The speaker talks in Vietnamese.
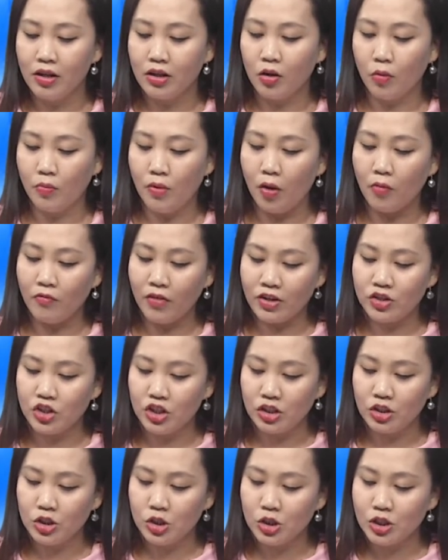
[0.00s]
cộng đồng phát
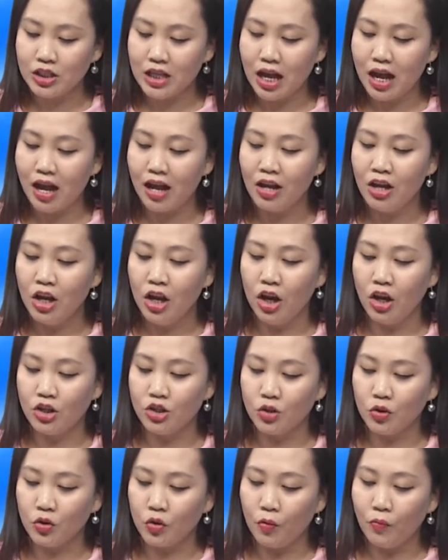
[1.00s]
triển Tulsa ờ,
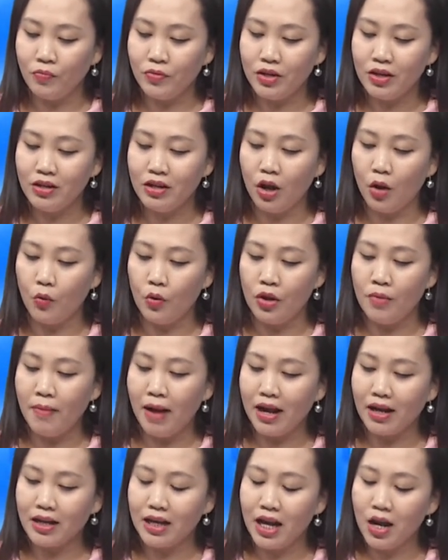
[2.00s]
rồi cũng như là ủy
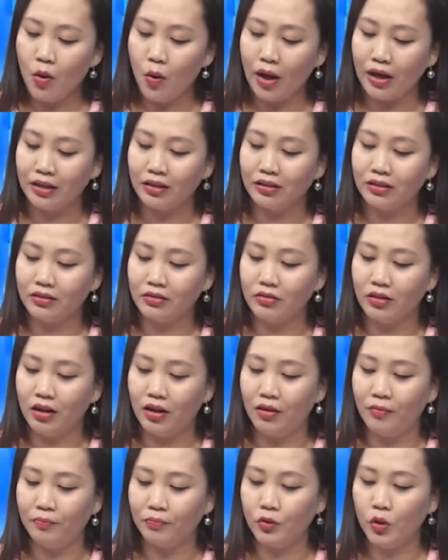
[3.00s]
ban kế hoạch ờ,